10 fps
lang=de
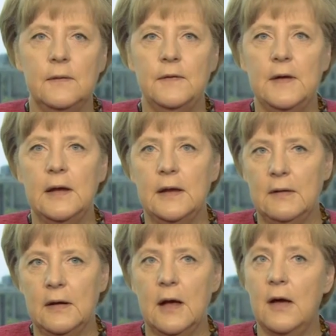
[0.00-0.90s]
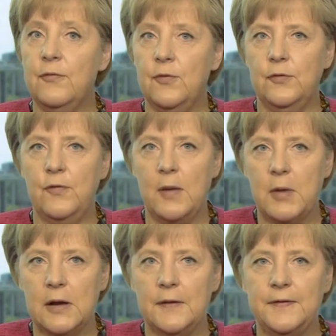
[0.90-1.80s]
Sehr geehrter Graf von
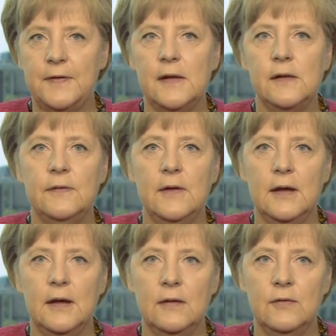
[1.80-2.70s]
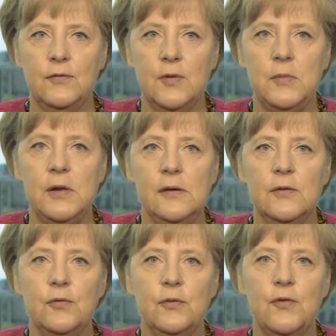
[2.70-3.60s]
Faber-Castell, sehr geehrte
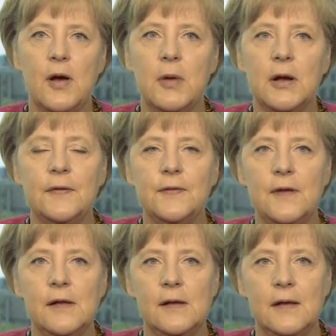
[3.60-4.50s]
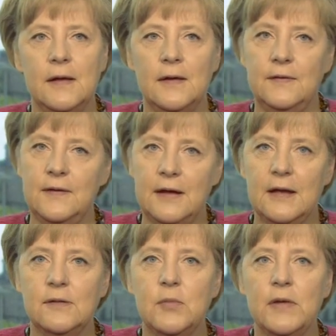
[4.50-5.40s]
Familie von Faber-Castell, sehr
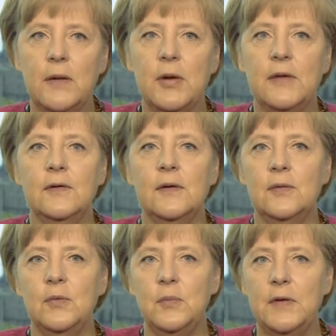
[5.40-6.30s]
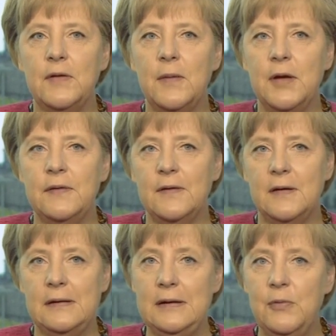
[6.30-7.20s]
geehrte Mitarbeiterinnen und
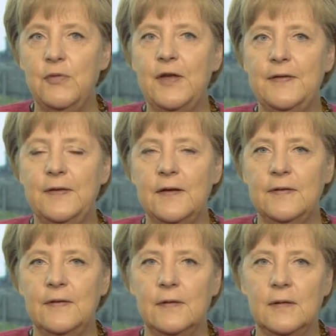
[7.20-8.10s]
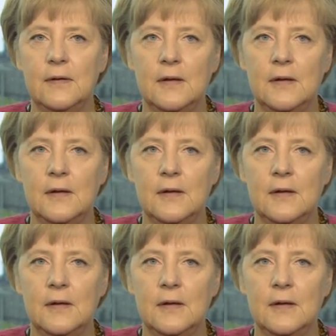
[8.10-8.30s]
Mitarbeiter, liebe Festgäste.